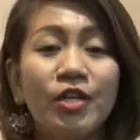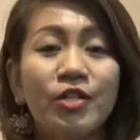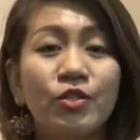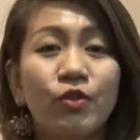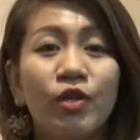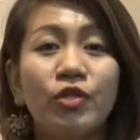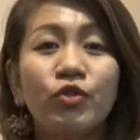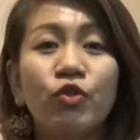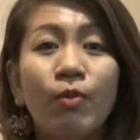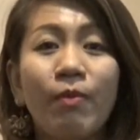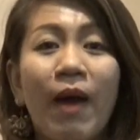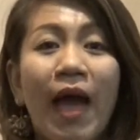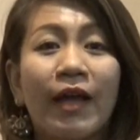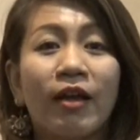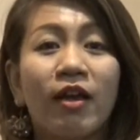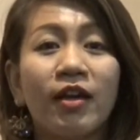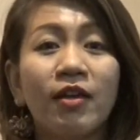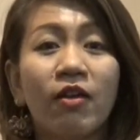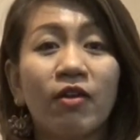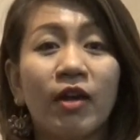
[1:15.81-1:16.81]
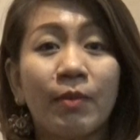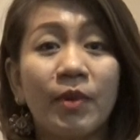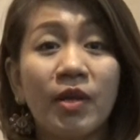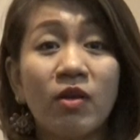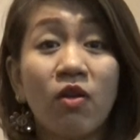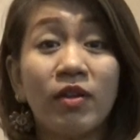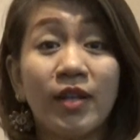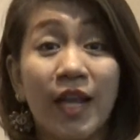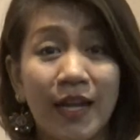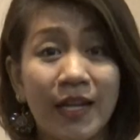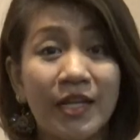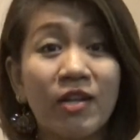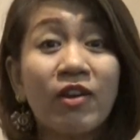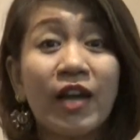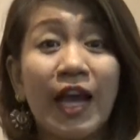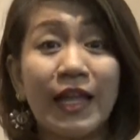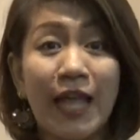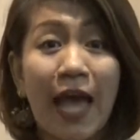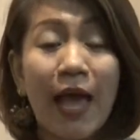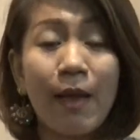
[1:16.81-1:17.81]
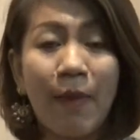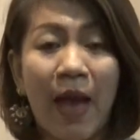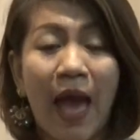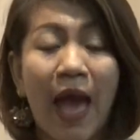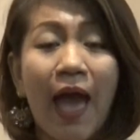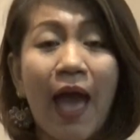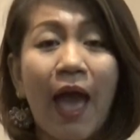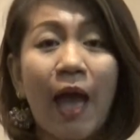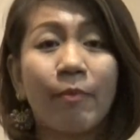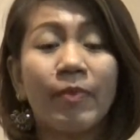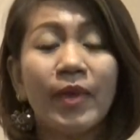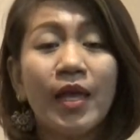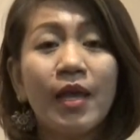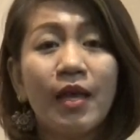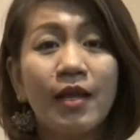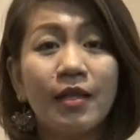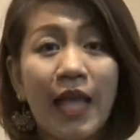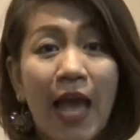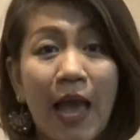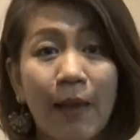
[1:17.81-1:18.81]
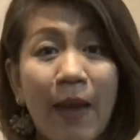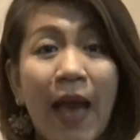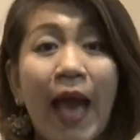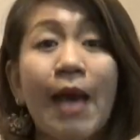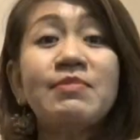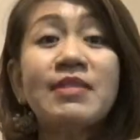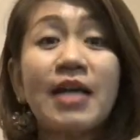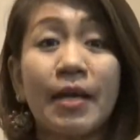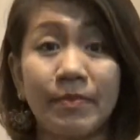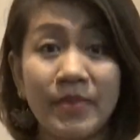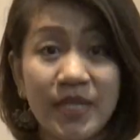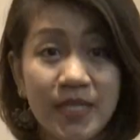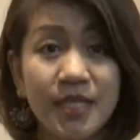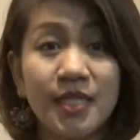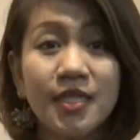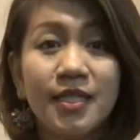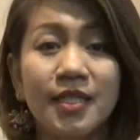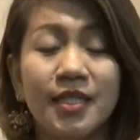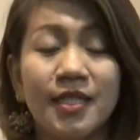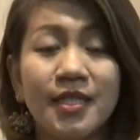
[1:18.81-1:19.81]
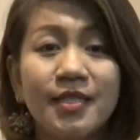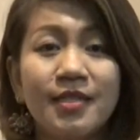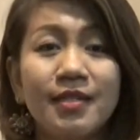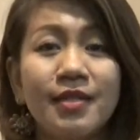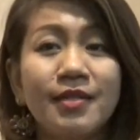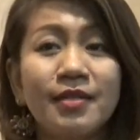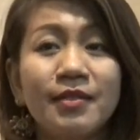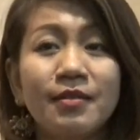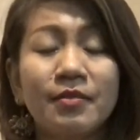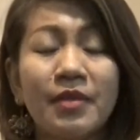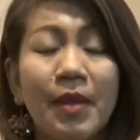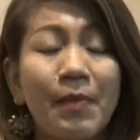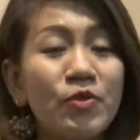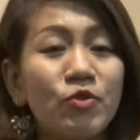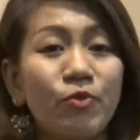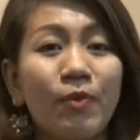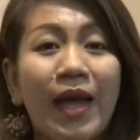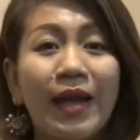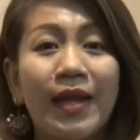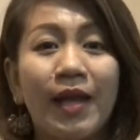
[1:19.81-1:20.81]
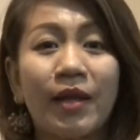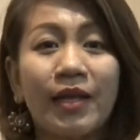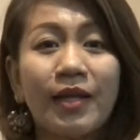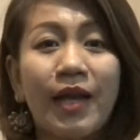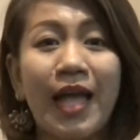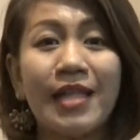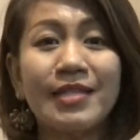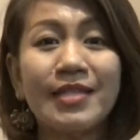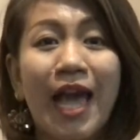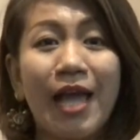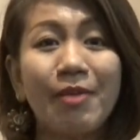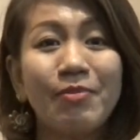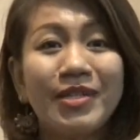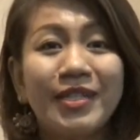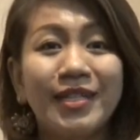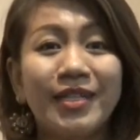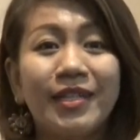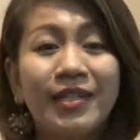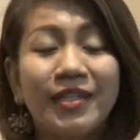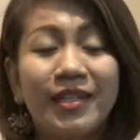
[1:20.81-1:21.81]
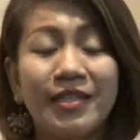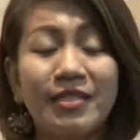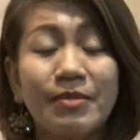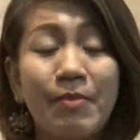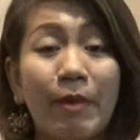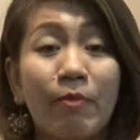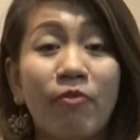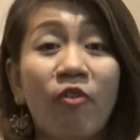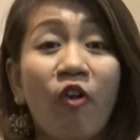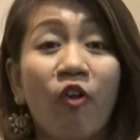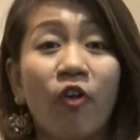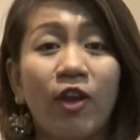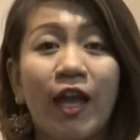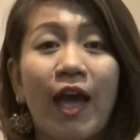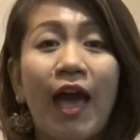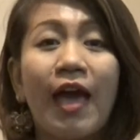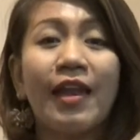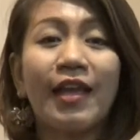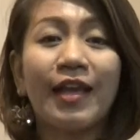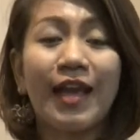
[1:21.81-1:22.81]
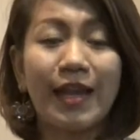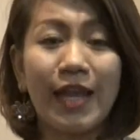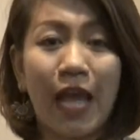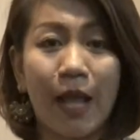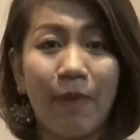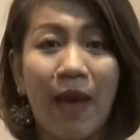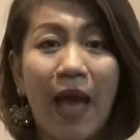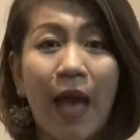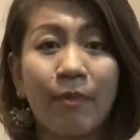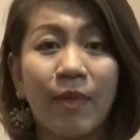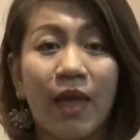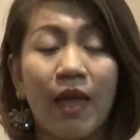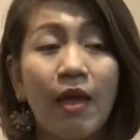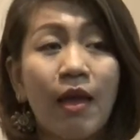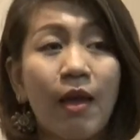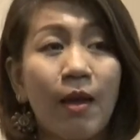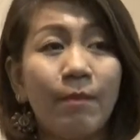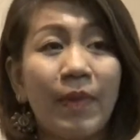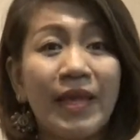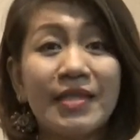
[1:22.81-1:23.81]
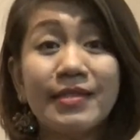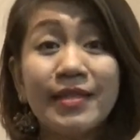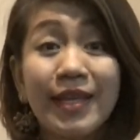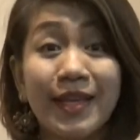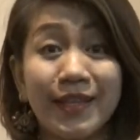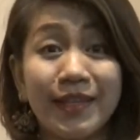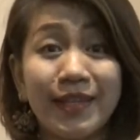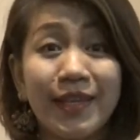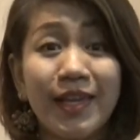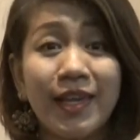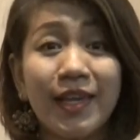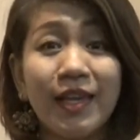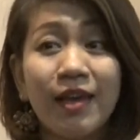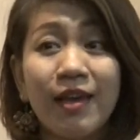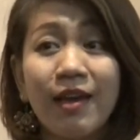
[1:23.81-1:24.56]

ส่วนในช่วงบ่ายก็เกี่ยวกับเรื่องของของเทคนิคของการถ่ายภาพ ถ่ายภาพจากมือถือ ซึ่งในปัจจุบันเนี่ยการใช้มือถือสมาร์ทโฟนนะคะในการถ่ายภาพเนี่ยเป็นสิ่งที่